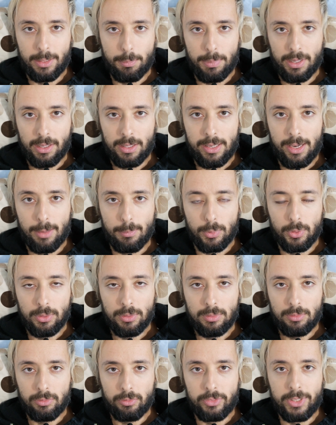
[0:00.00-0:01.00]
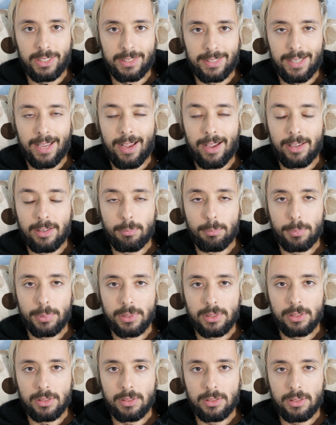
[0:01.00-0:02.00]
che parliamo via
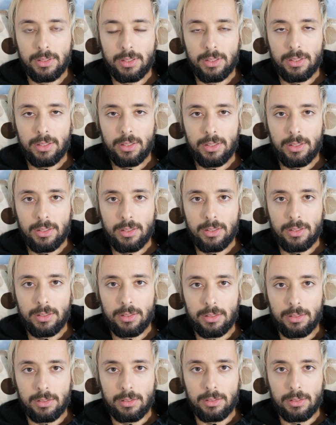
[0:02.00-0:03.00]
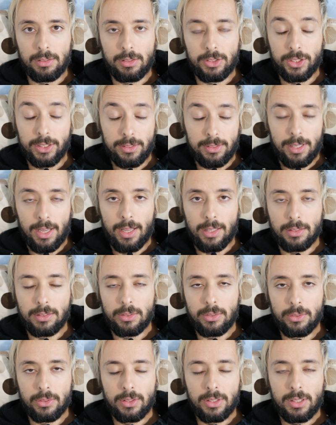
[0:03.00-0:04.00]
Skype, eh,
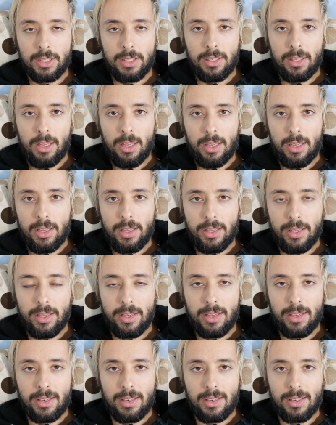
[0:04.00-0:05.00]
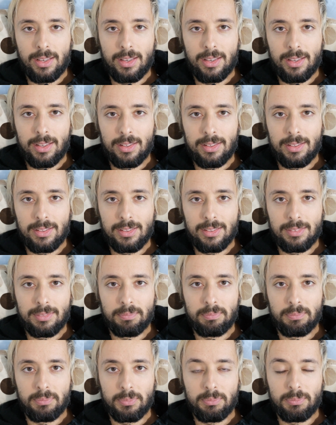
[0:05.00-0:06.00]
chattando e
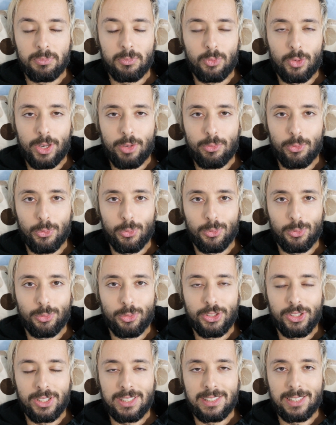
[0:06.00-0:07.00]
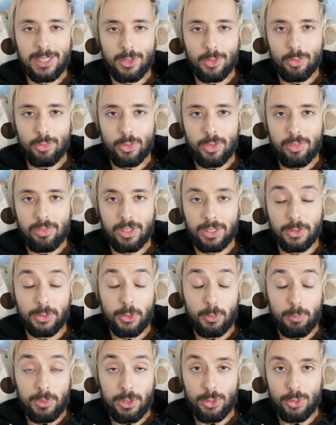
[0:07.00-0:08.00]
volevo ufficializzare con voi il fatto
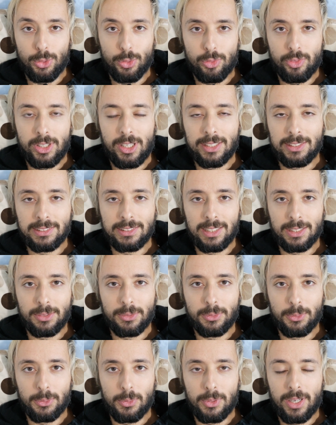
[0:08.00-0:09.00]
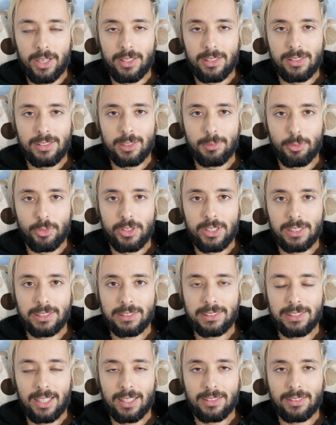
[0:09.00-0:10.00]
che io mi sono fidanzato con lei. Ci siamo
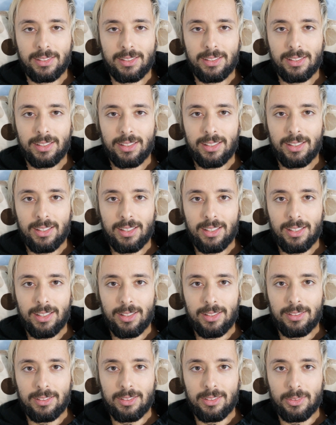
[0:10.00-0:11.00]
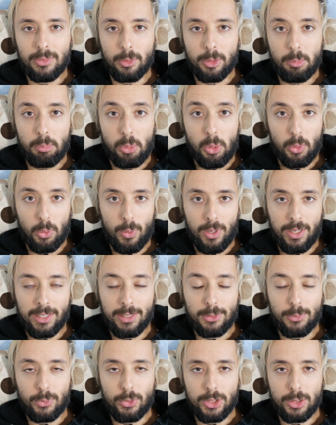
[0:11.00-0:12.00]
fidanzati, l'ho da poco anche
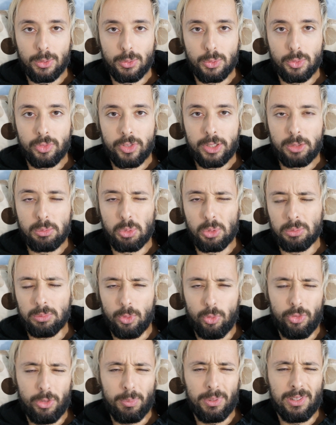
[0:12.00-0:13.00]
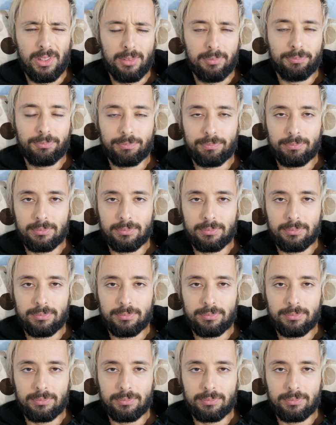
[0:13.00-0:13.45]
annunciato su Facebook, ovviamente